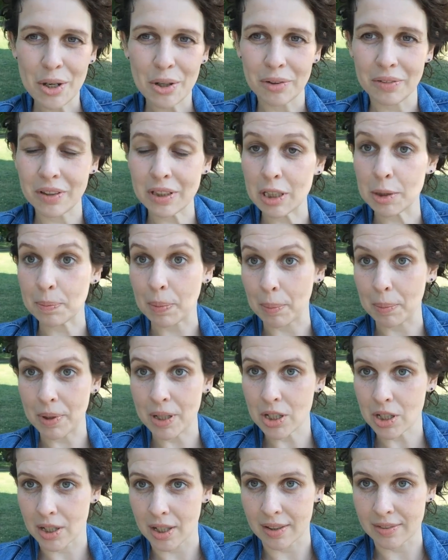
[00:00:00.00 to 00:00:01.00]
увидеть
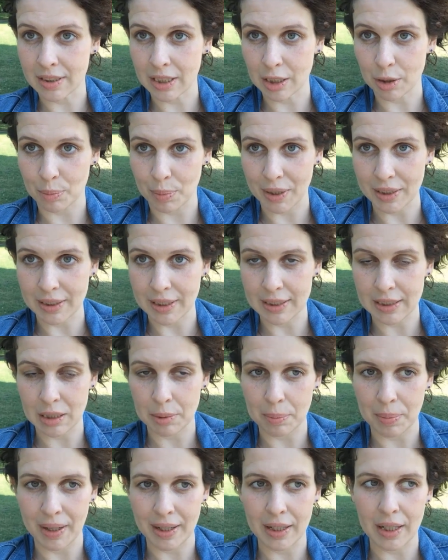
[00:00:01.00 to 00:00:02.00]
поближе, как вся эта
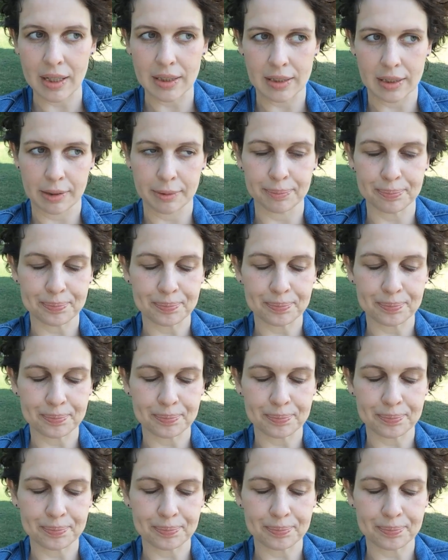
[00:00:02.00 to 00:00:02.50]
процессия проедет.